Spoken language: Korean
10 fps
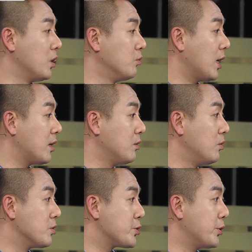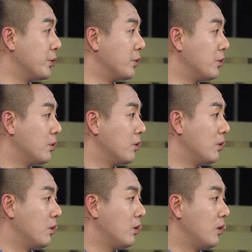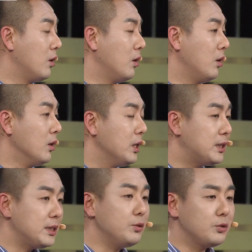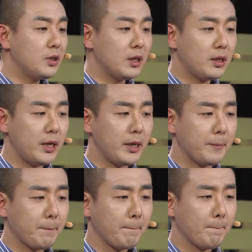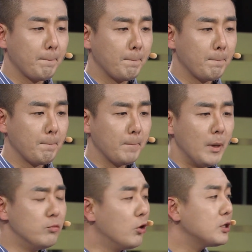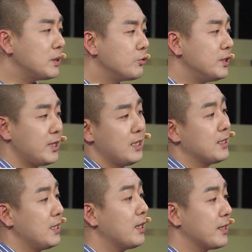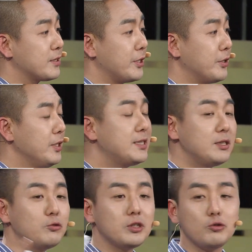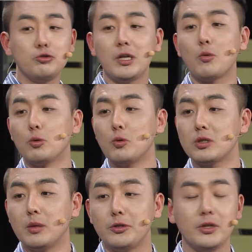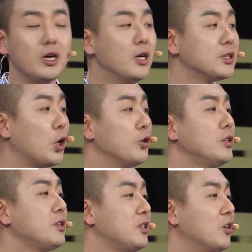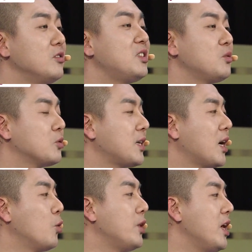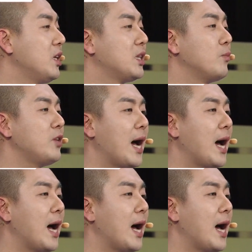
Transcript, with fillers: 너무 다른 건 거죠. 이 친구들한테 무엇이 문제일까 생각했어요. 이 친구들 둘의 공통점은 저는 그런 식으로 살아온 애기 때문에